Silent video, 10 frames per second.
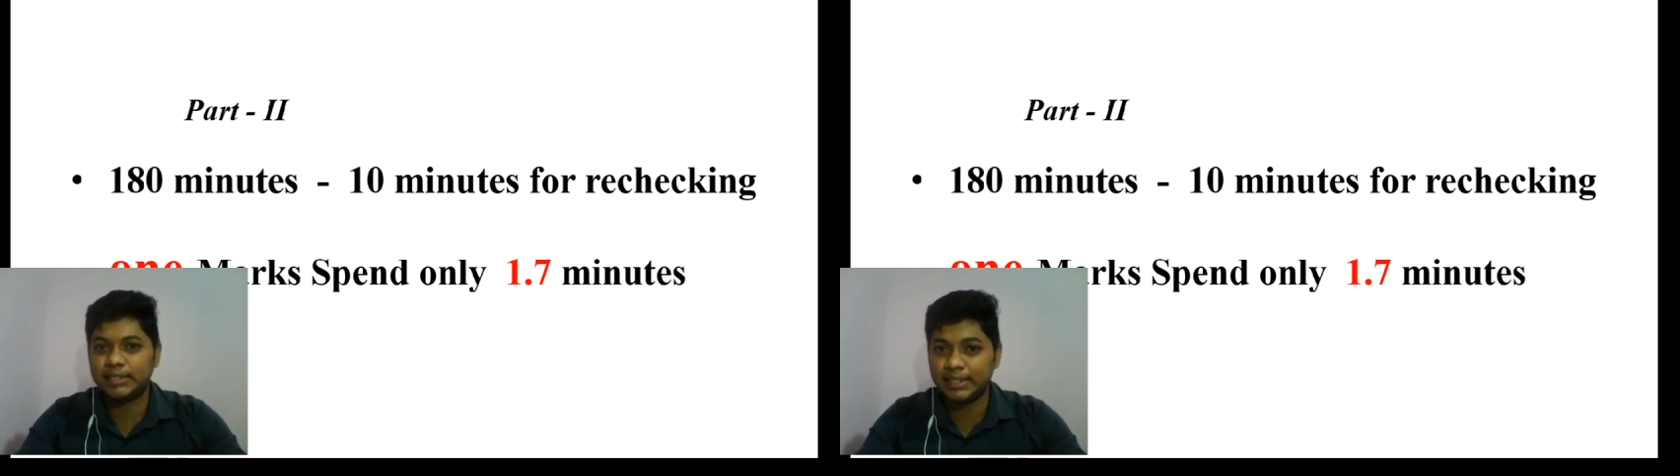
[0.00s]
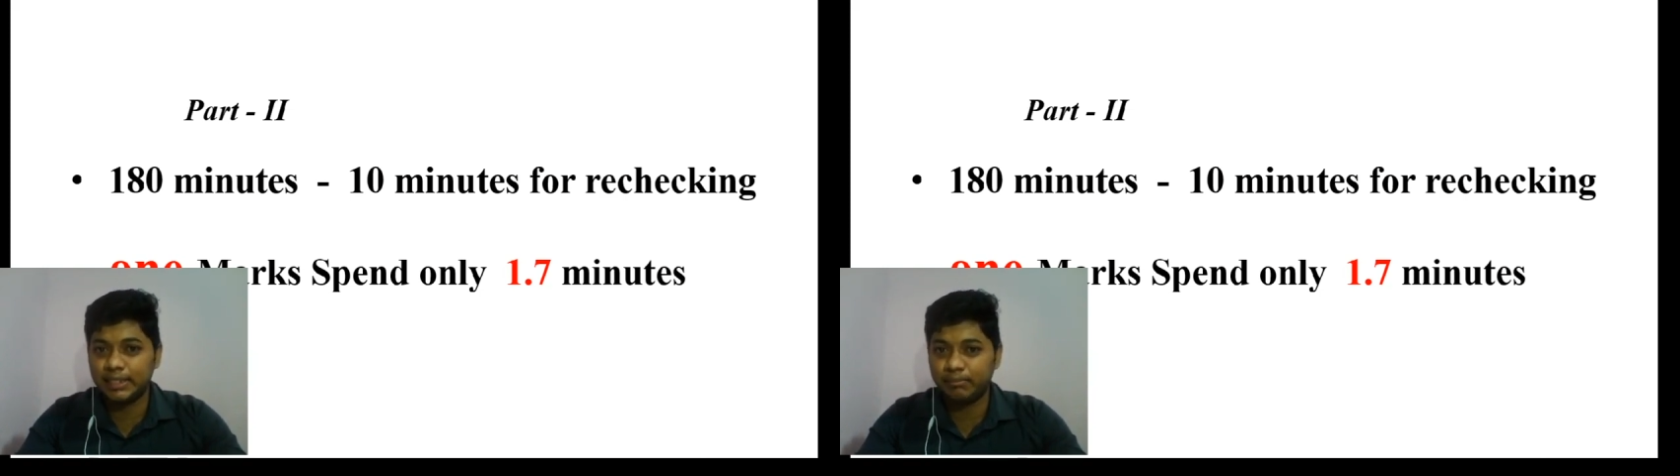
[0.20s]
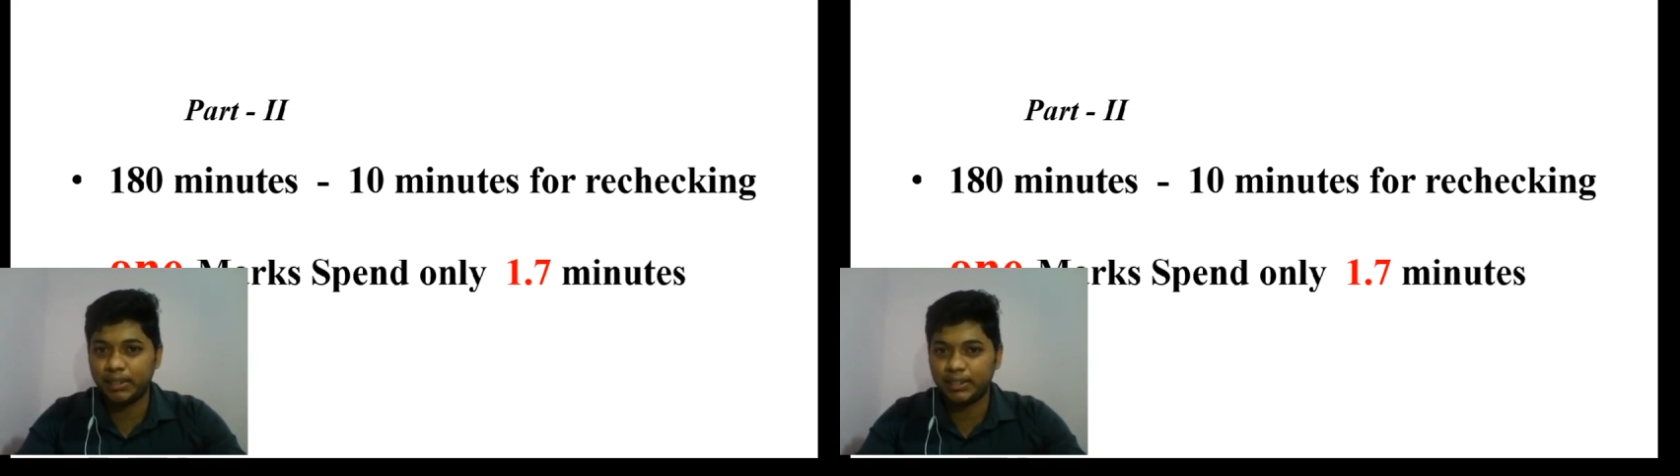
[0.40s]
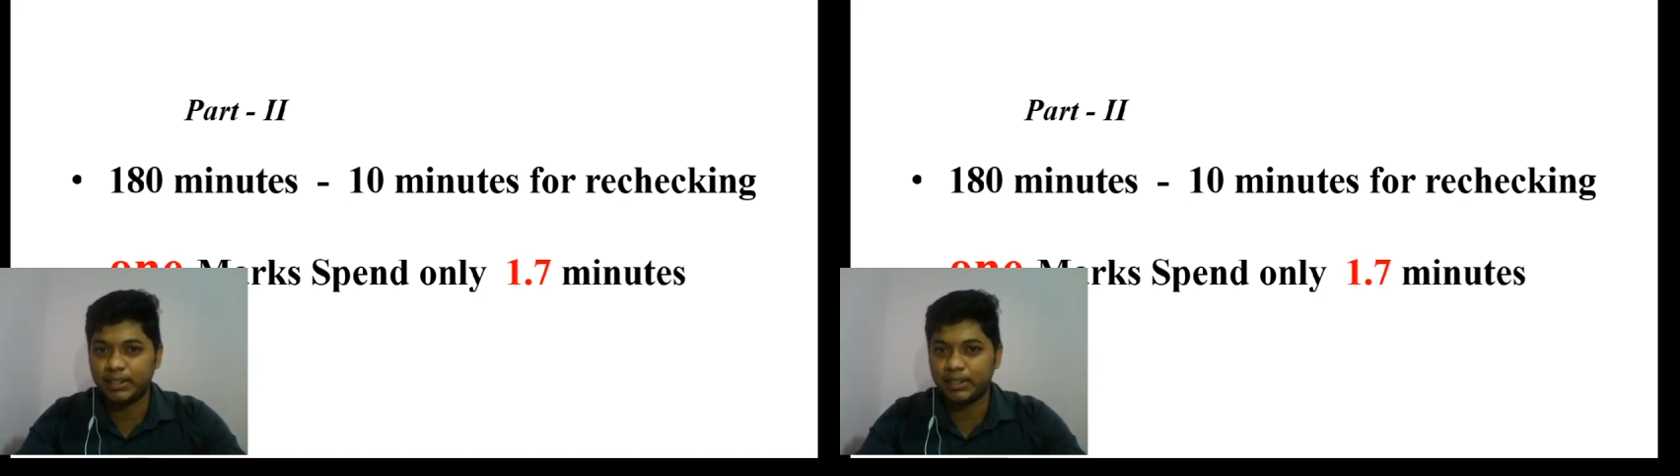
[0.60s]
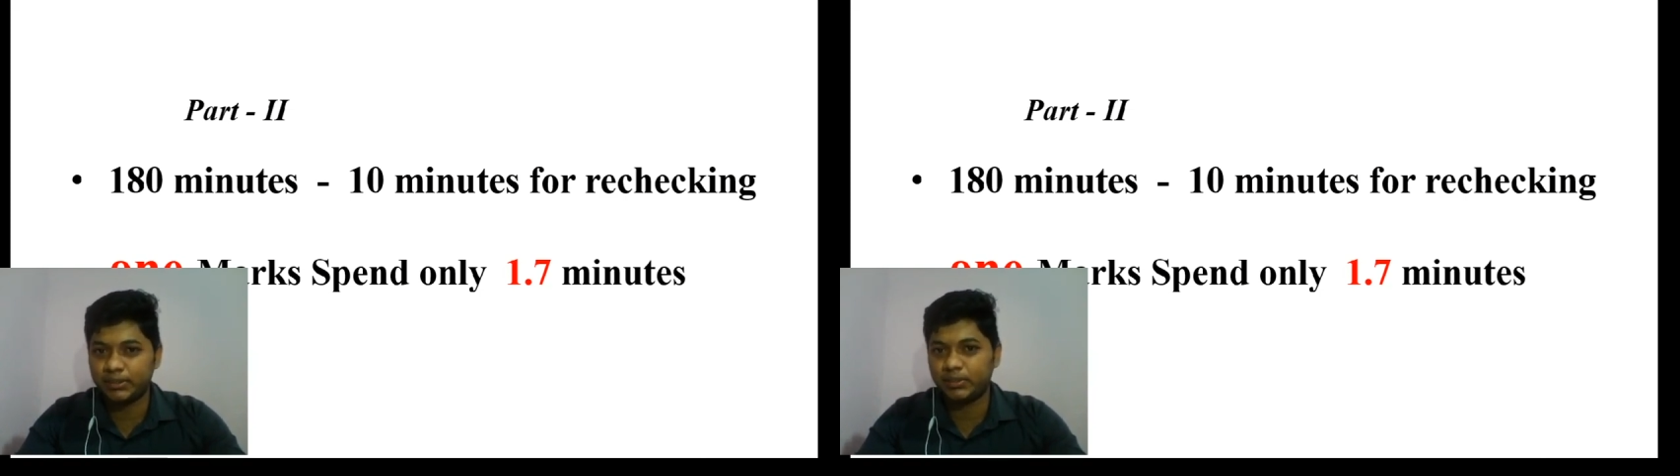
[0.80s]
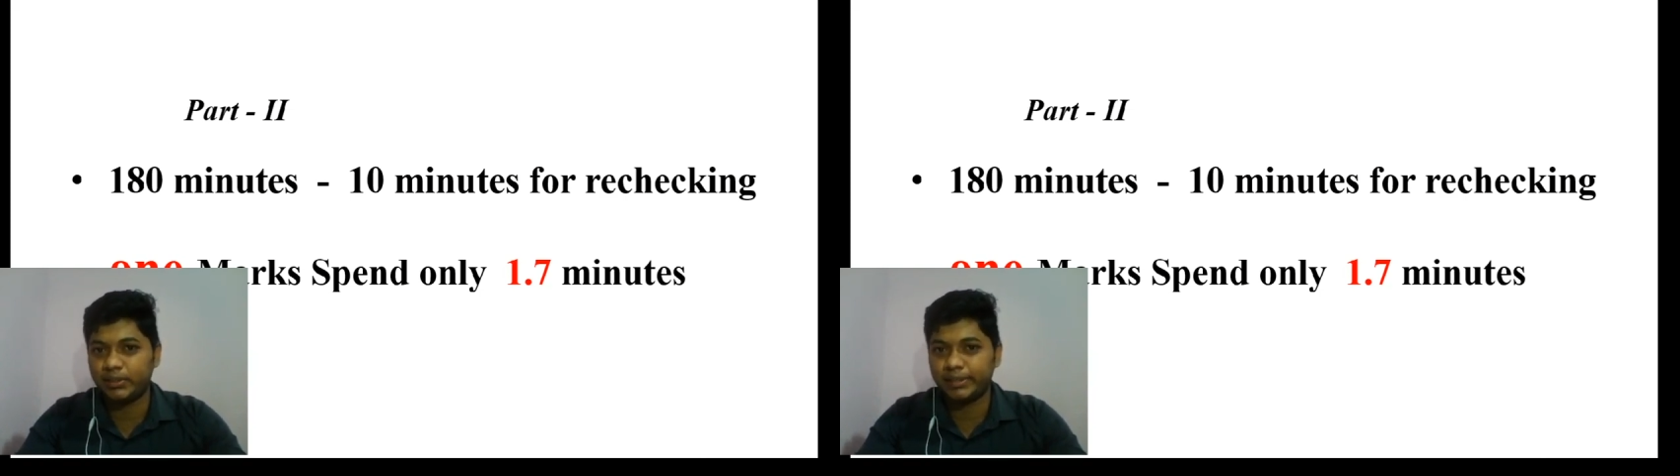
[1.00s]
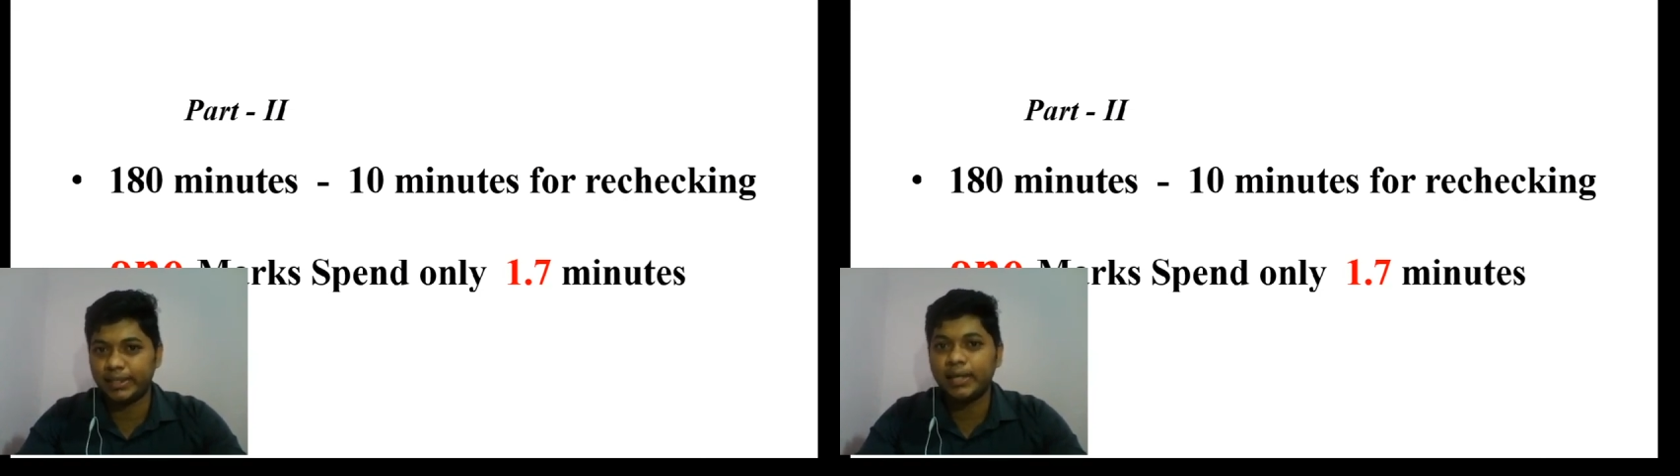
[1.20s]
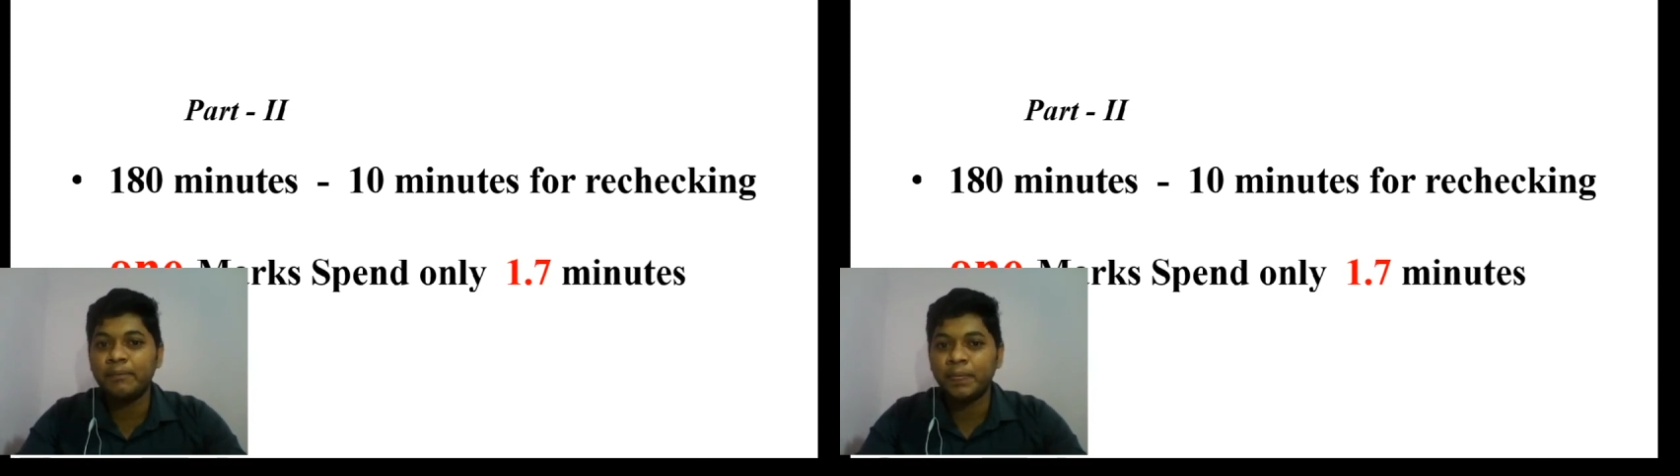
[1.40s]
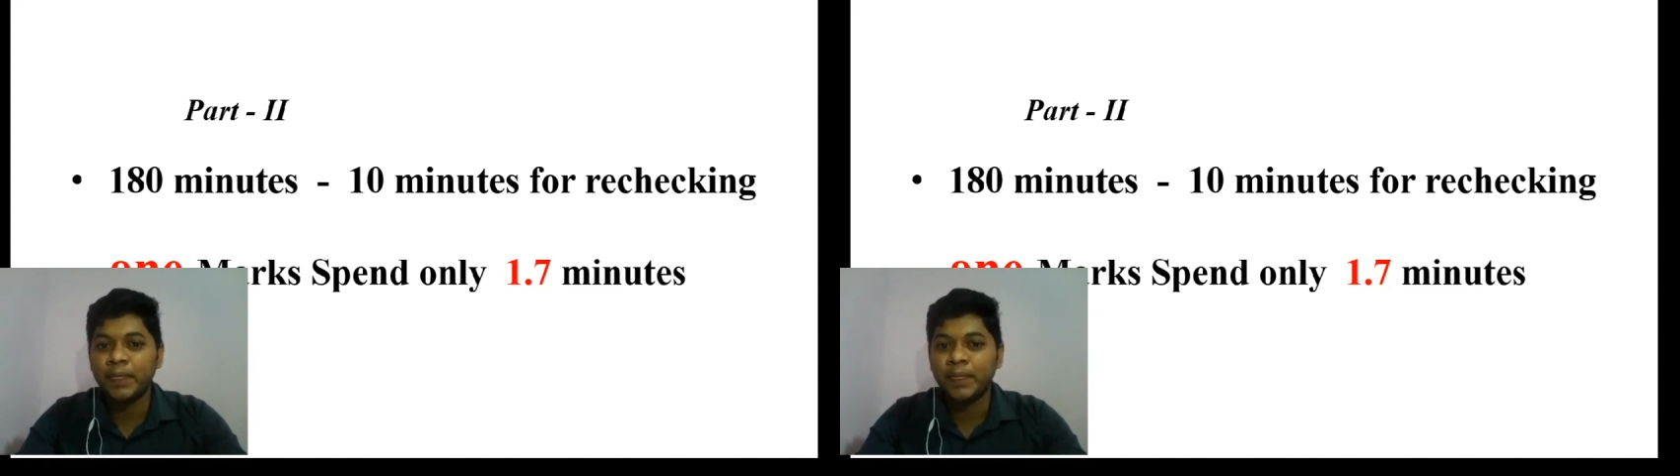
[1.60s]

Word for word: செகண்ட் பார்ட்டில் நான் சொல்ல வரதான்